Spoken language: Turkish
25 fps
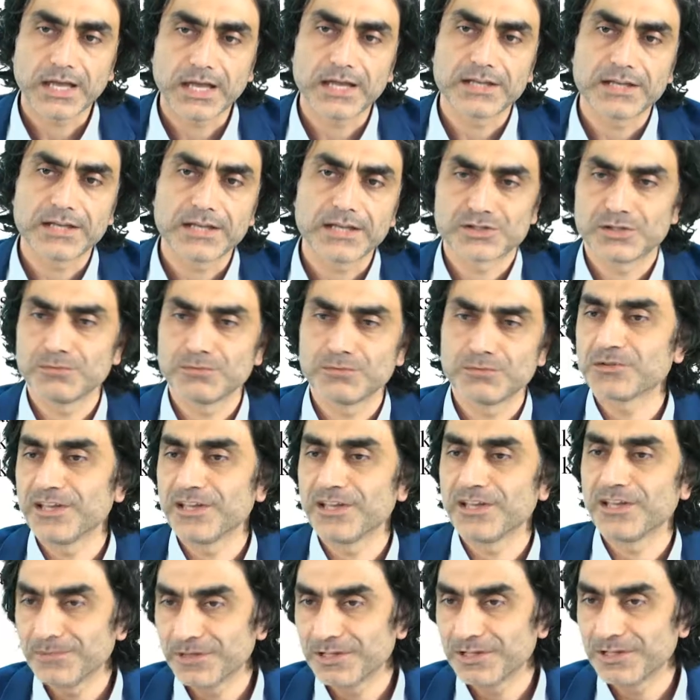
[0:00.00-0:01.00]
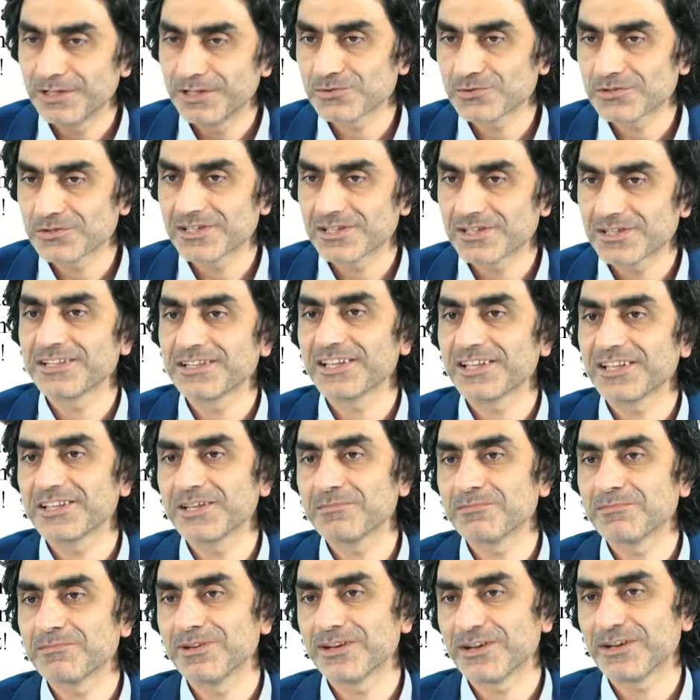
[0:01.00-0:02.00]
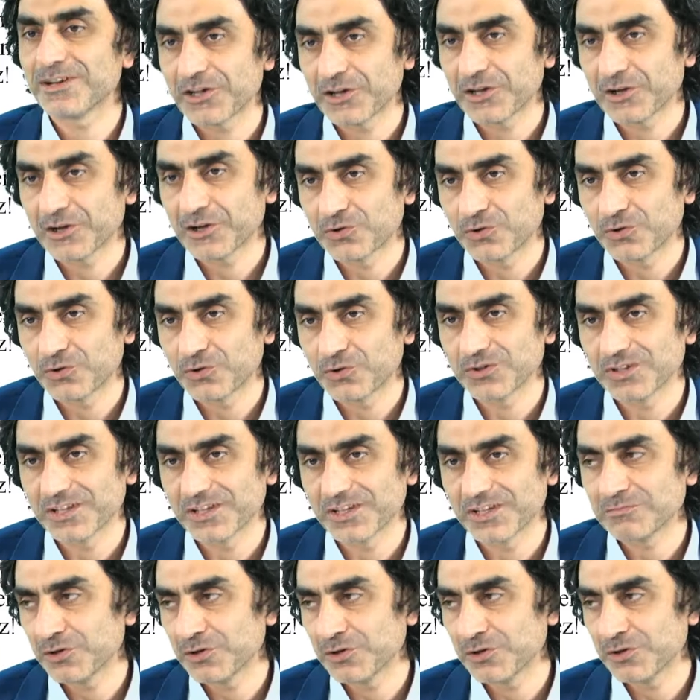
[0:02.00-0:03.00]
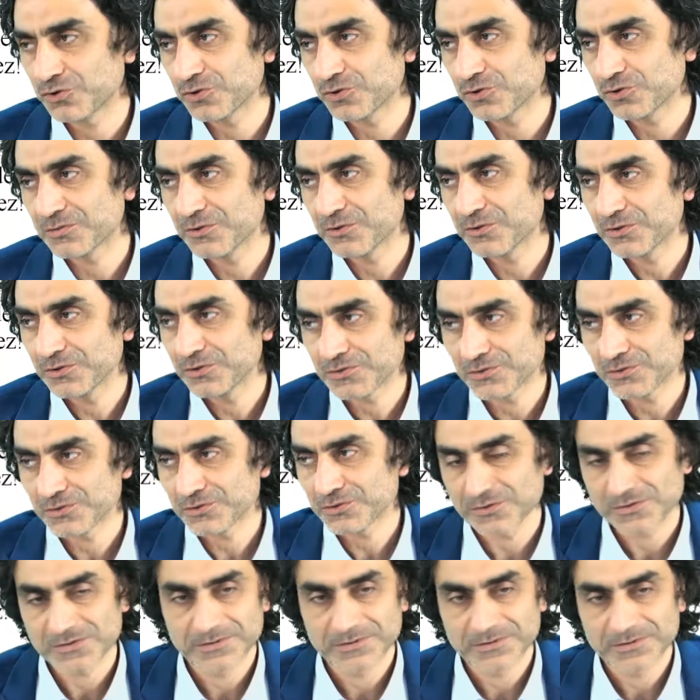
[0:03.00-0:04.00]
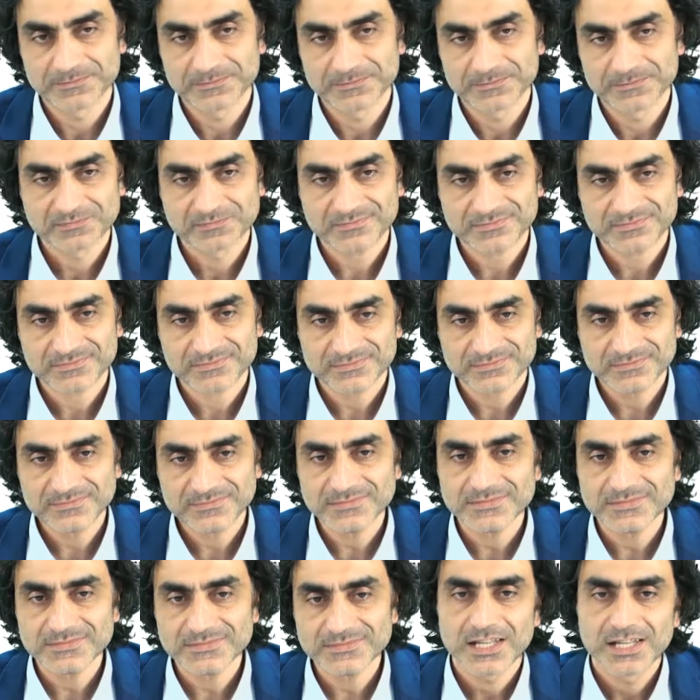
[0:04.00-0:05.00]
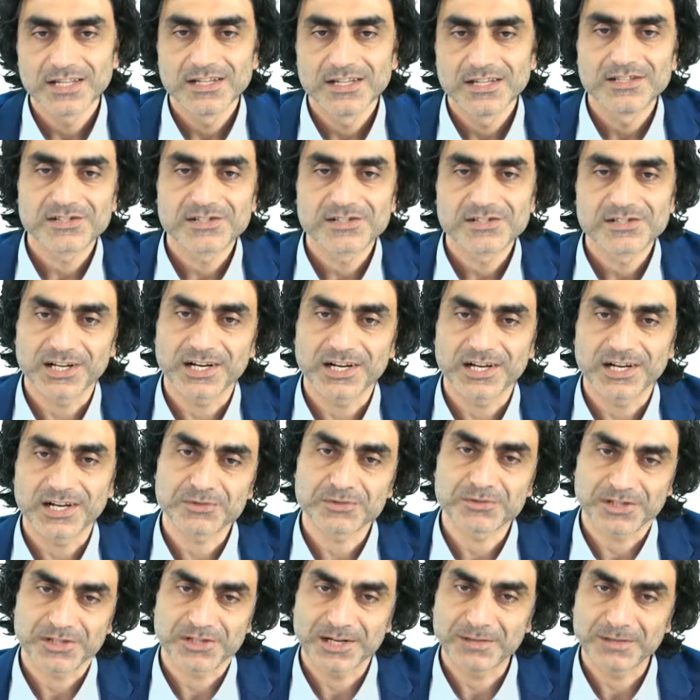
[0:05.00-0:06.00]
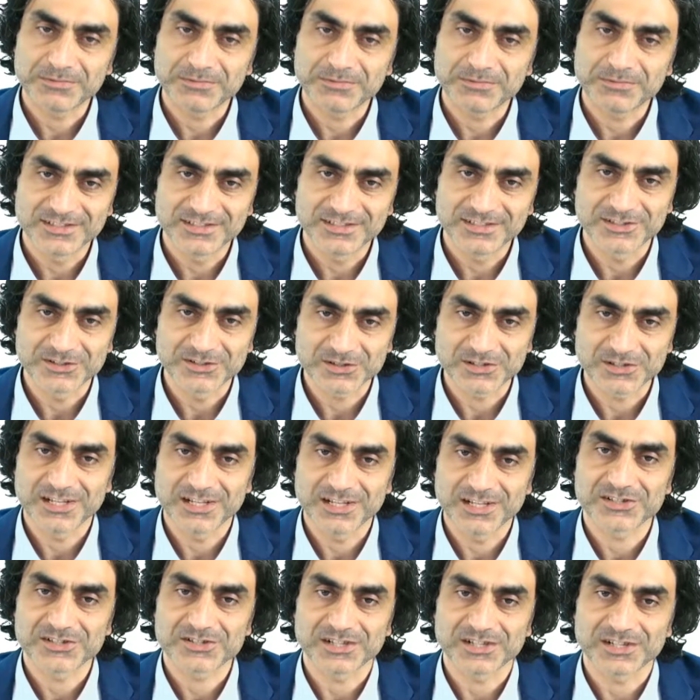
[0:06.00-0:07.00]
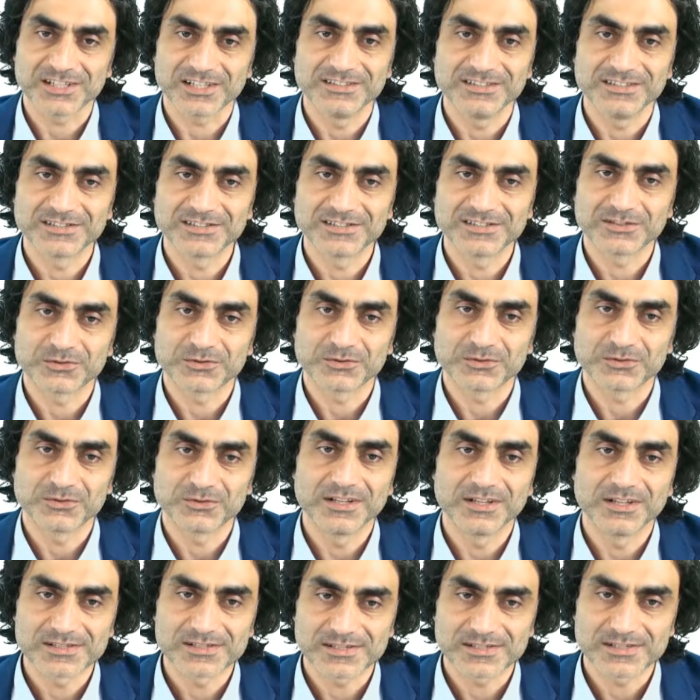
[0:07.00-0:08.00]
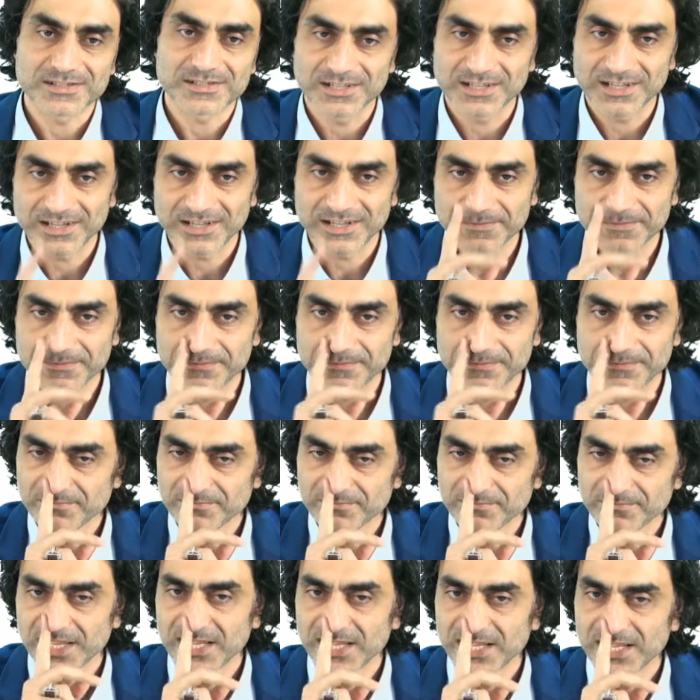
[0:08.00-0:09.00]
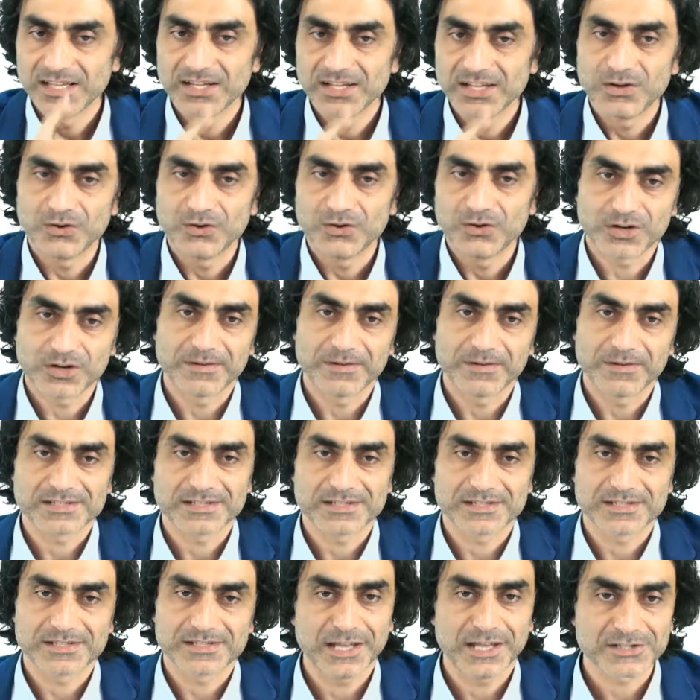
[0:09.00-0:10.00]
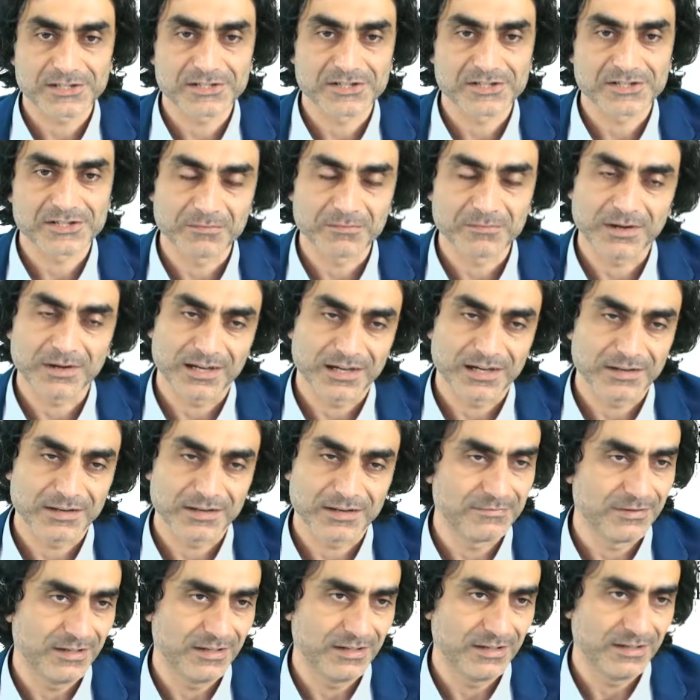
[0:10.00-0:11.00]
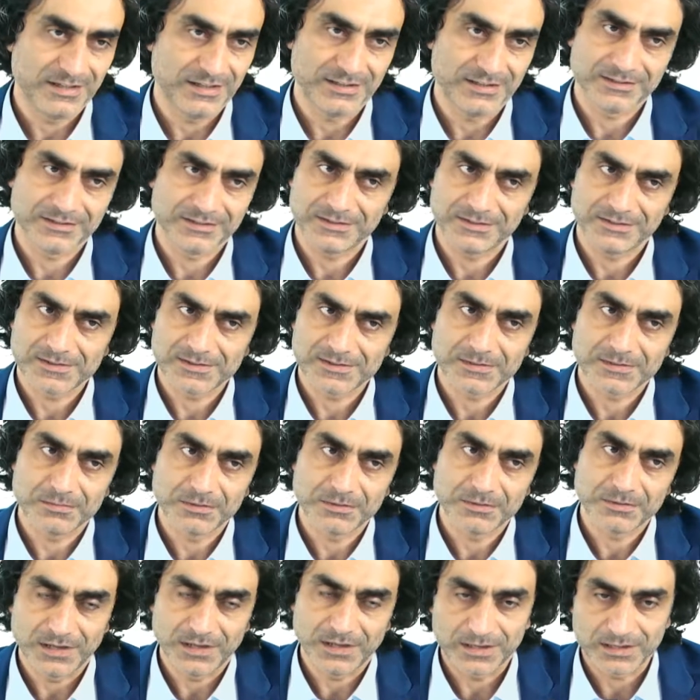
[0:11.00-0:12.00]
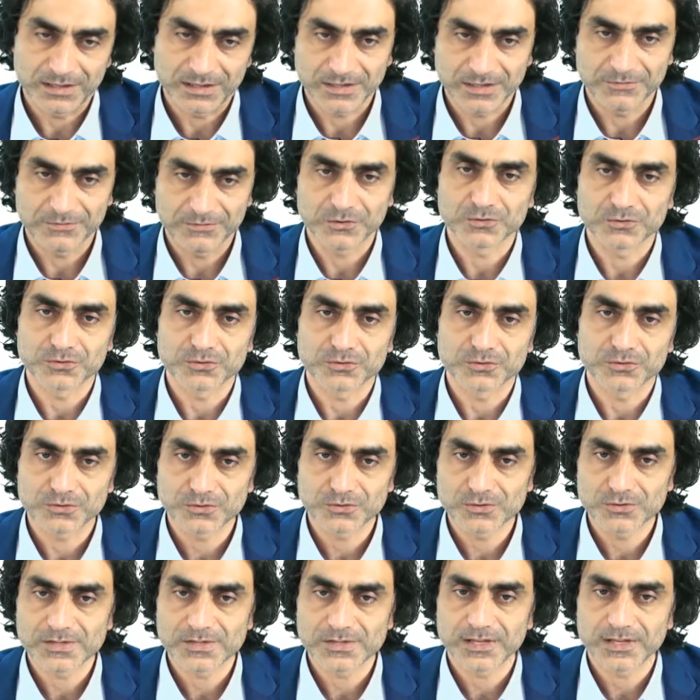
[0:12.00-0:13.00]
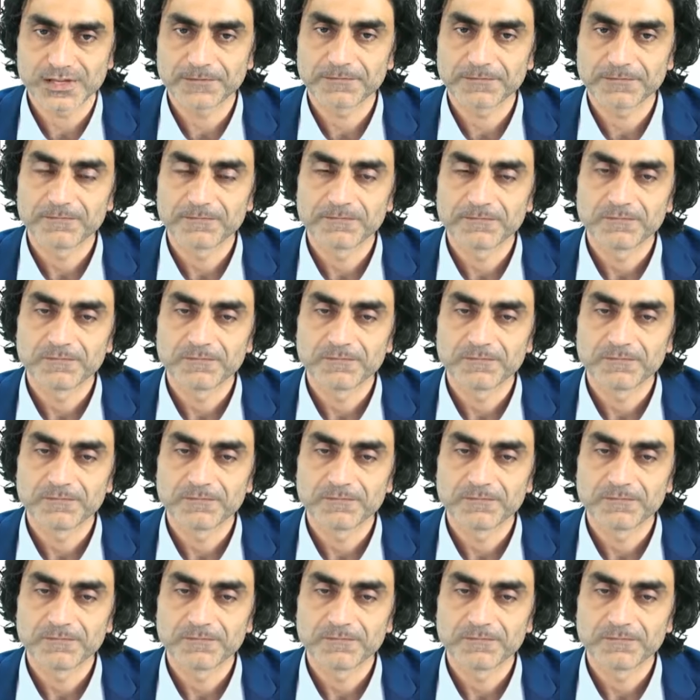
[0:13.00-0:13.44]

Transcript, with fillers: Yani işte bu kelimeler üzerinden yapılan ayak oyunları meşhur biliyorsunuz. Şarap şarap dediğin içilen şeydir. Dolayısıyla ona baksan her şey mi haram falan artık nasıl bir kafa yürüttüyse